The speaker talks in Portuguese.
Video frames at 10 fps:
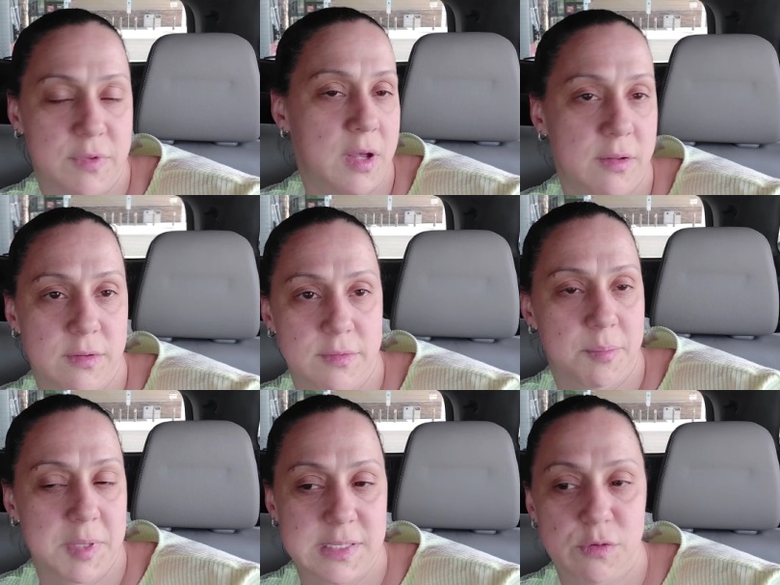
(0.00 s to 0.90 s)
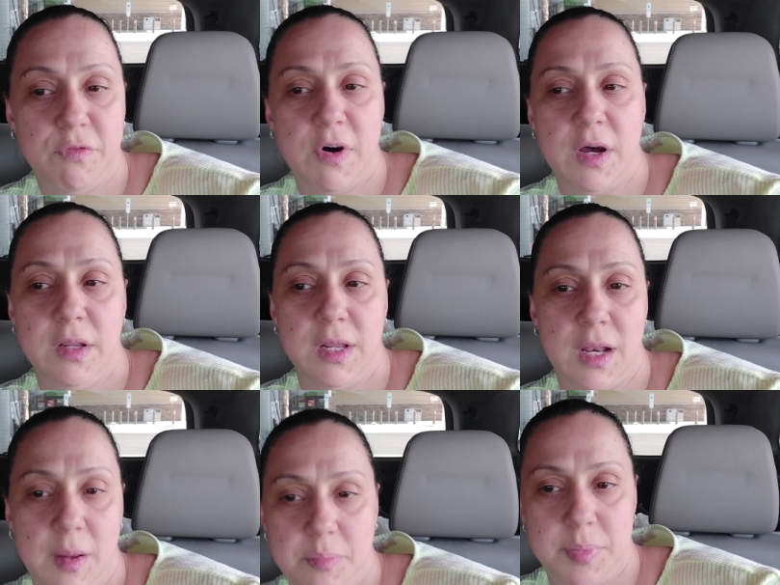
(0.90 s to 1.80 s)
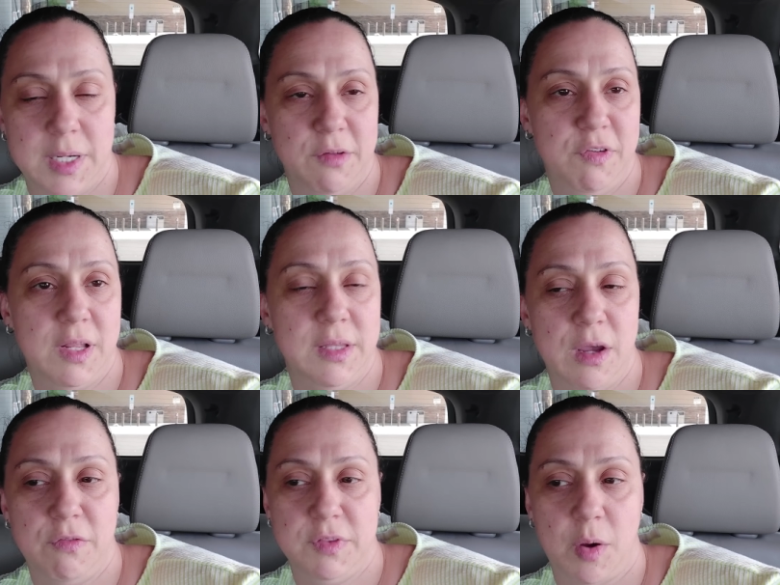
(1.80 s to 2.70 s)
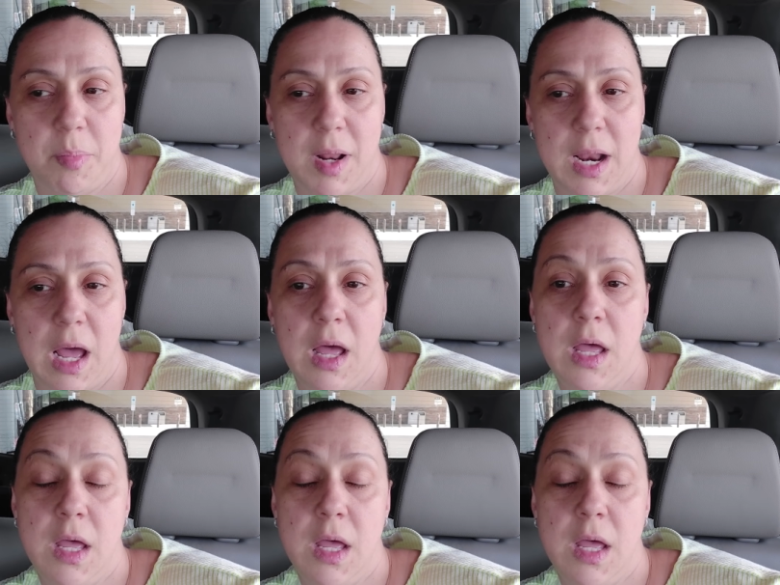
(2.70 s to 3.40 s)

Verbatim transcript: da, da Pensilvânia, lá perto da Filadélfia e tal, pra lá.